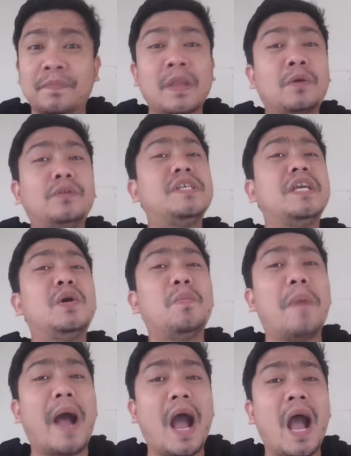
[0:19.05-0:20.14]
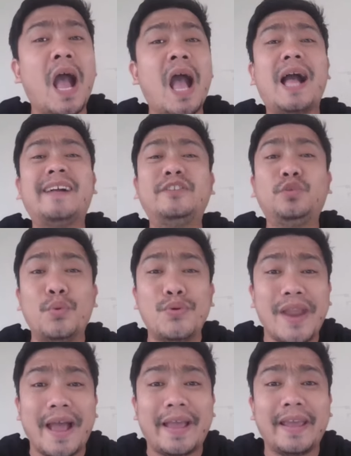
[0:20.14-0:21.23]
Kung sino ba ang
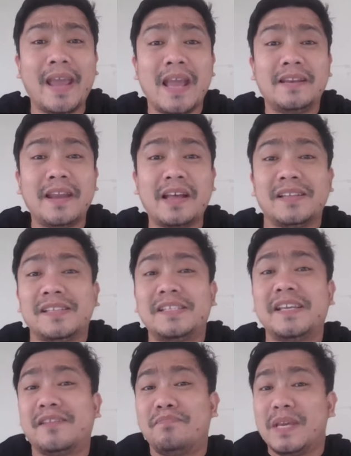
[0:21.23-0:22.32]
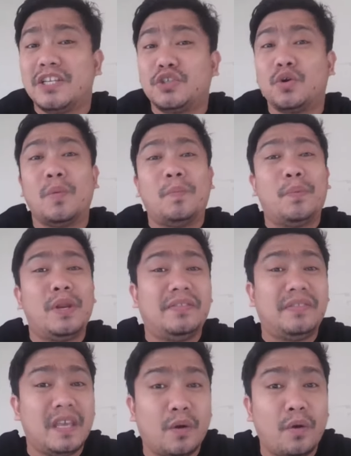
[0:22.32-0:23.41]
tunay na serbisyong
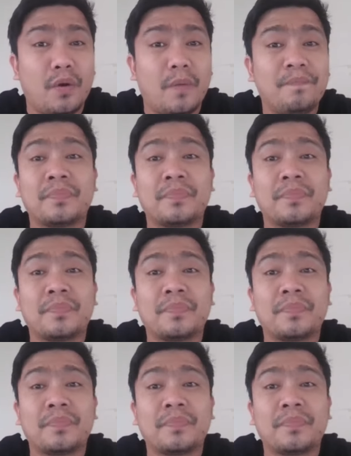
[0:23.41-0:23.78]
politiko?